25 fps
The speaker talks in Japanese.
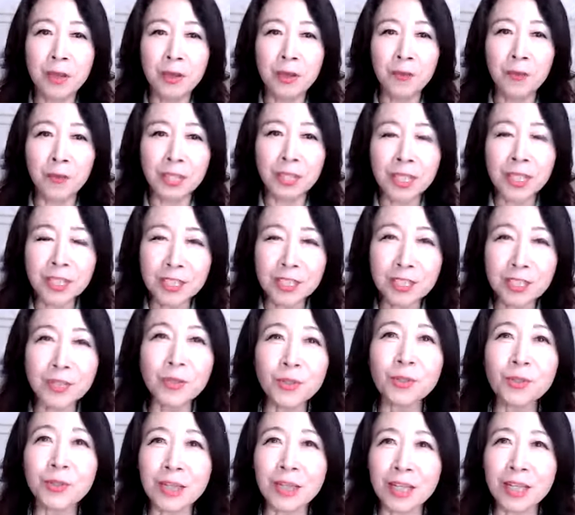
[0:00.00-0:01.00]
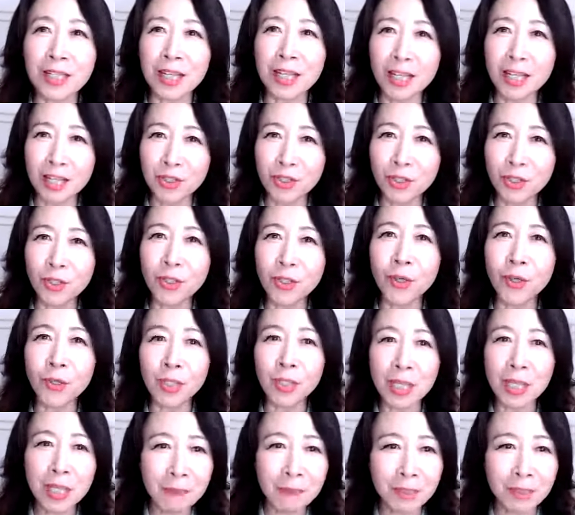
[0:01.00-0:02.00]
私にとったらなんか休養で、
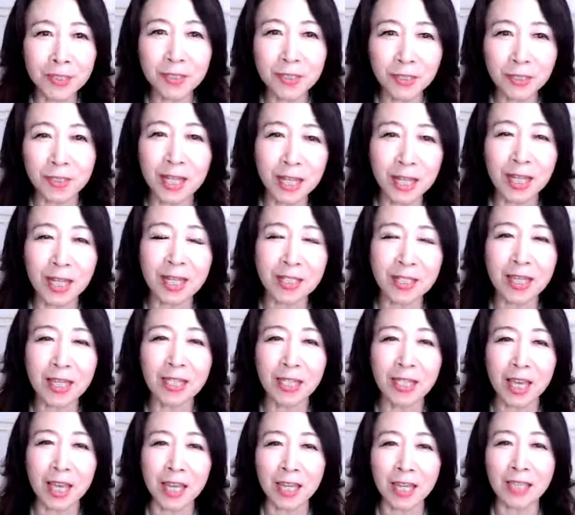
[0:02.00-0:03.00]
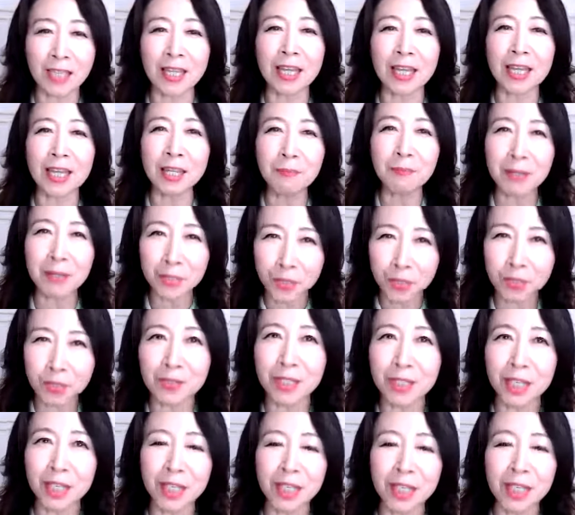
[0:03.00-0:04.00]
今すぐ出かけなきゃいけない。今すぐ
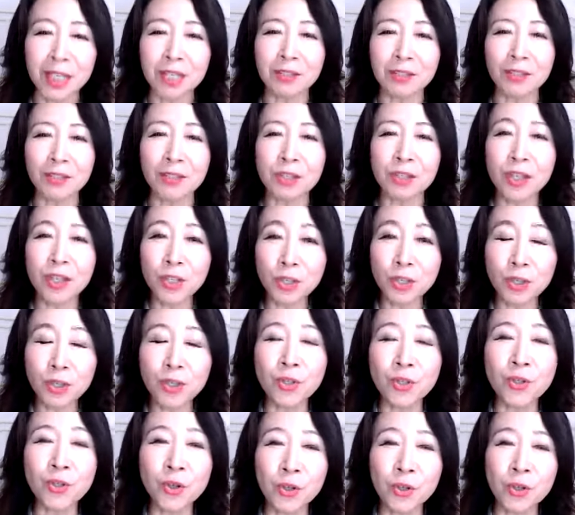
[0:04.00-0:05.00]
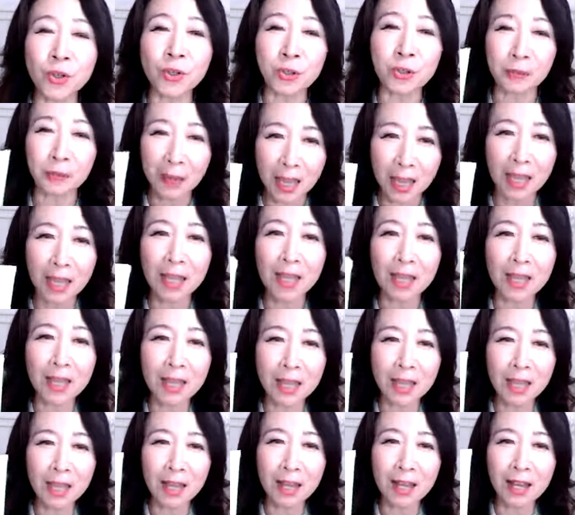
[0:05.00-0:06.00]
出かける休養よりは、
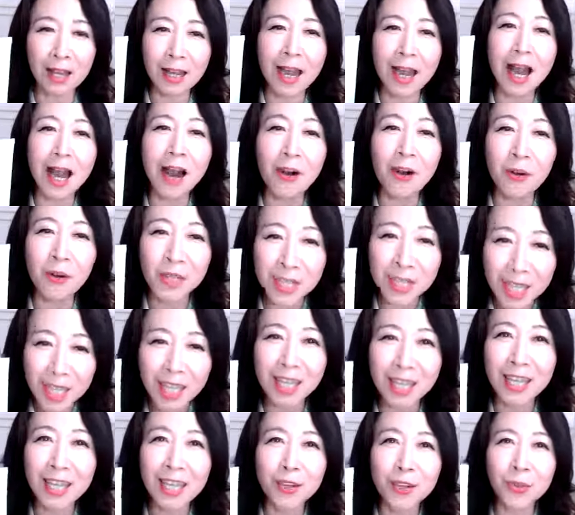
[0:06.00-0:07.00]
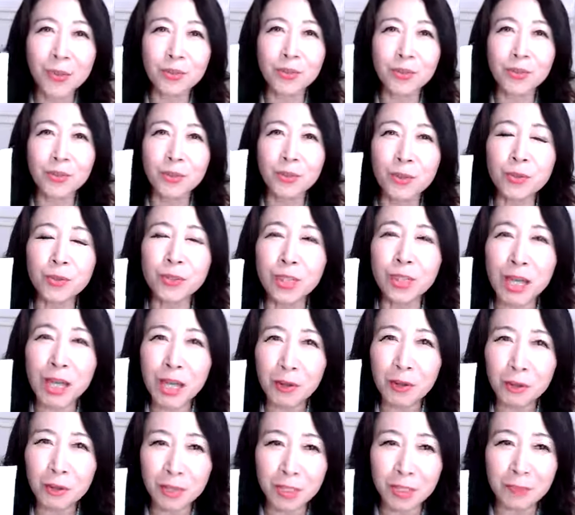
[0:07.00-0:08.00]
顔にこのド
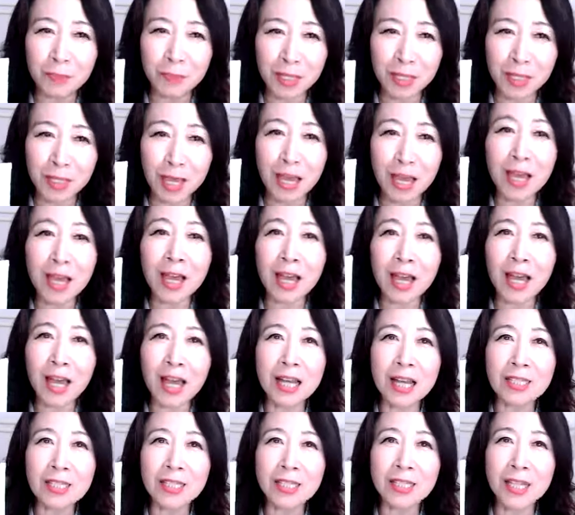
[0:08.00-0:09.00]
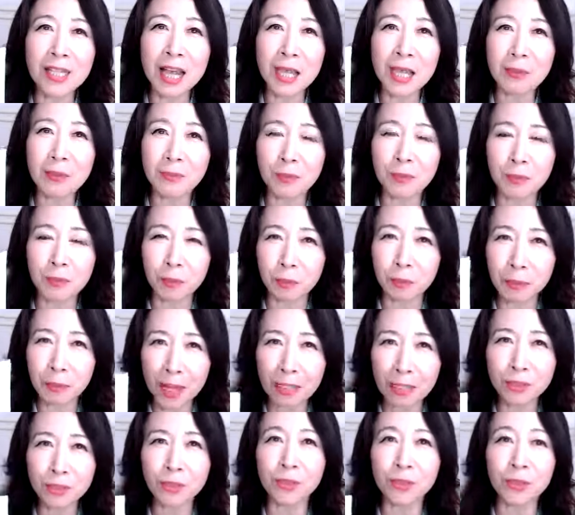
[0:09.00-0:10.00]
ターコスメで剥がすタイプの
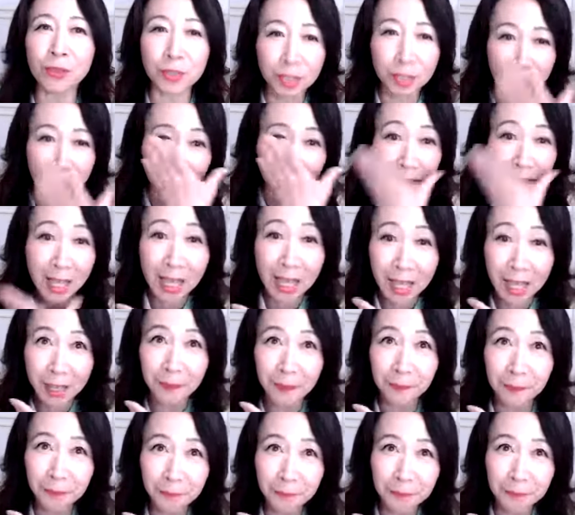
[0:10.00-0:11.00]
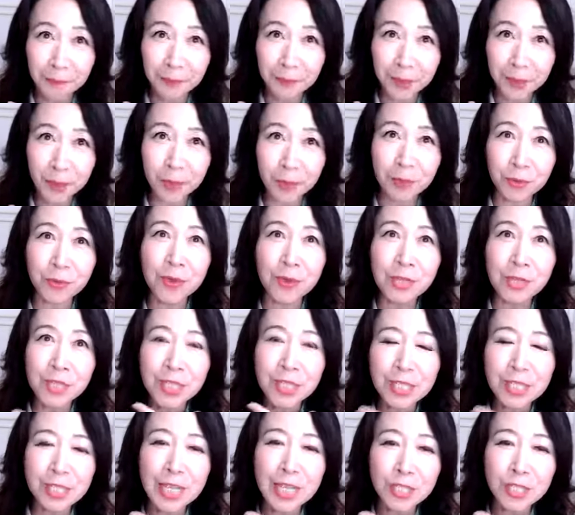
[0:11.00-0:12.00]
パックをして、このに、
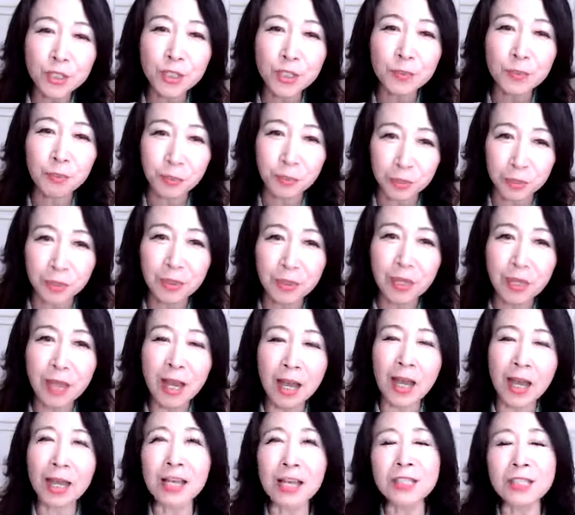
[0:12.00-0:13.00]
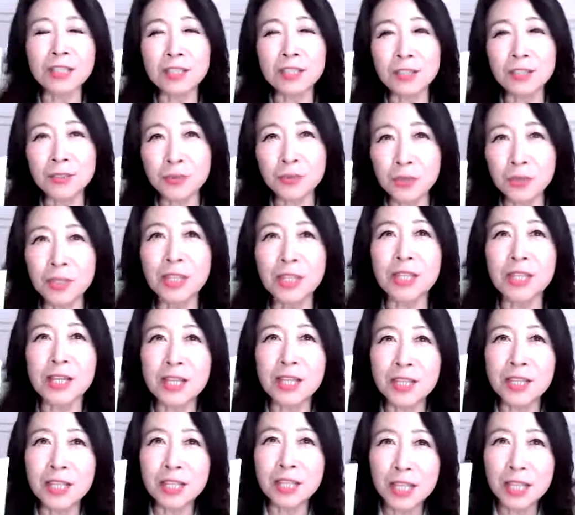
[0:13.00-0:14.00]
さんじゅっぷん。剥がすのに
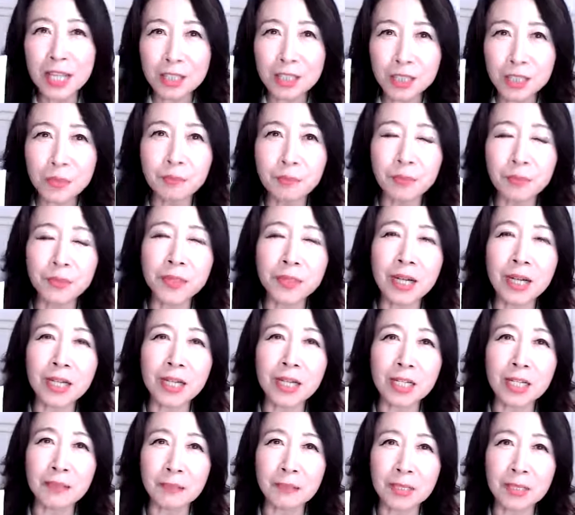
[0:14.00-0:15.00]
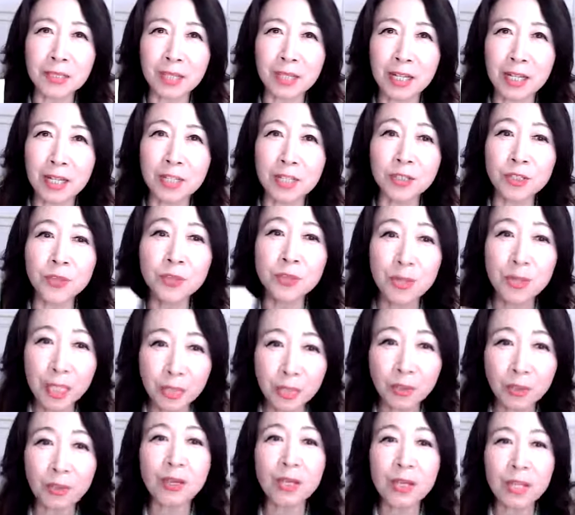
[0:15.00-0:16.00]
に、さんじゅっぷんかかりますから、その
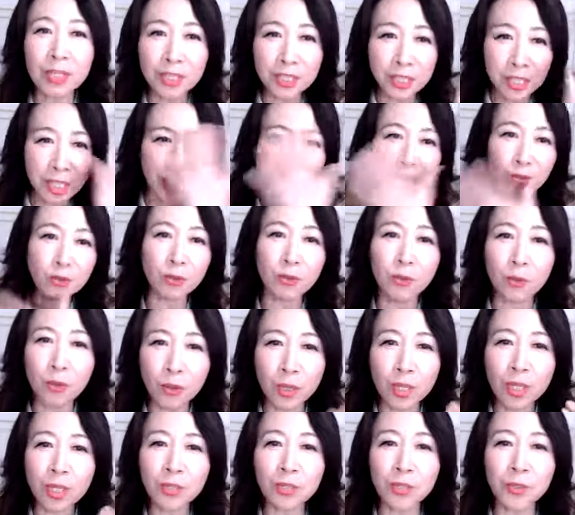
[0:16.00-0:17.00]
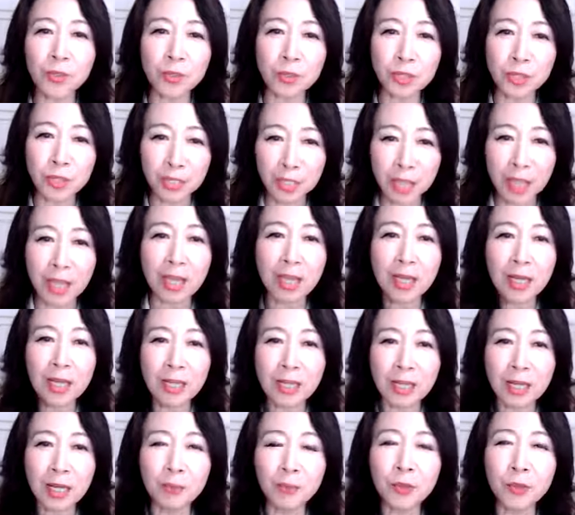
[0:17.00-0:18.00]
後、ちゃんとお化粧をして、
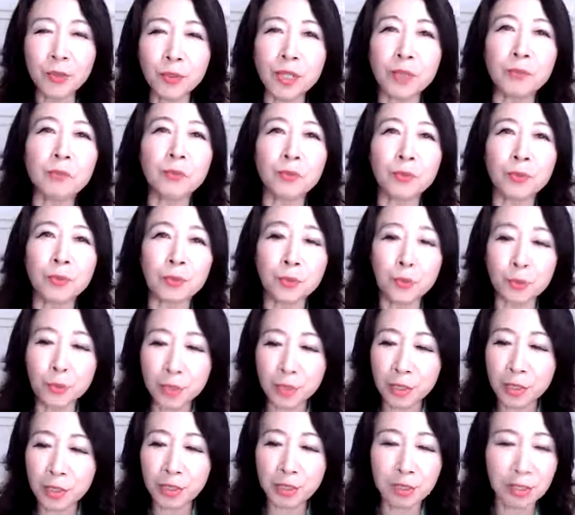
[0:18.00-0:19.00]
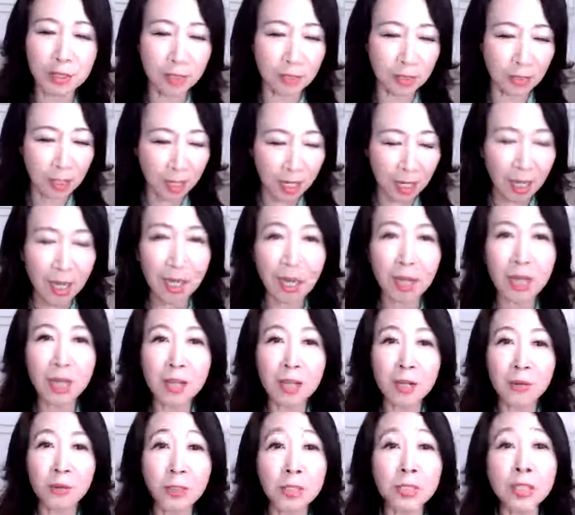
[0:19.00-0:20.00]
髪の毛も整えてですから、
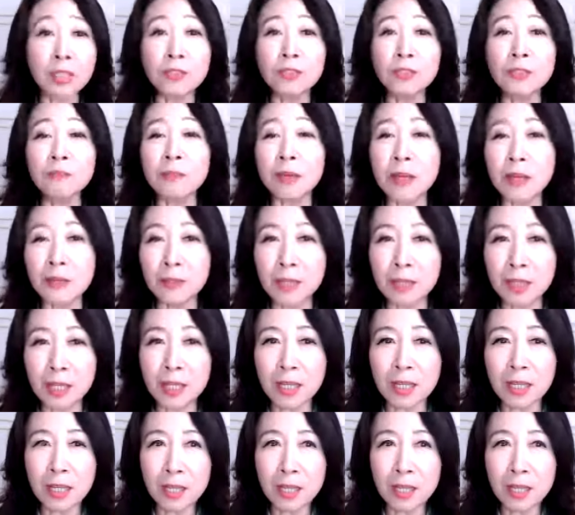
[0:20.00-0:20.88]
私の場合はね、